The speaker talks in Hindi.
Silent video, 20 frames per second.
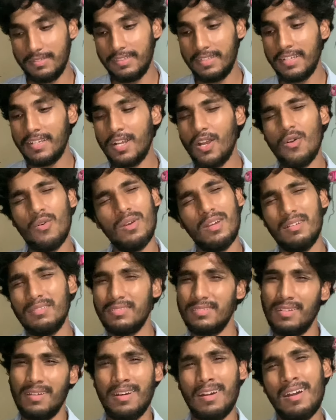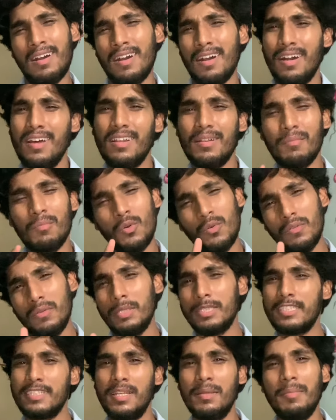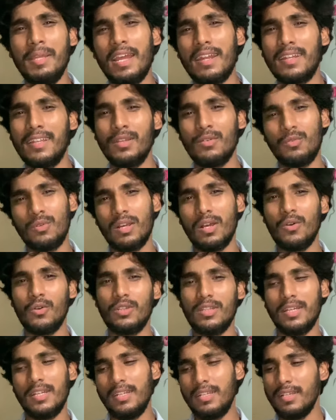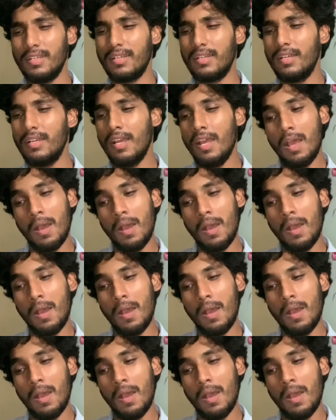देखा हुआ है हर मूवी में सेम ही एक्टिंग उनका होता है ठीक है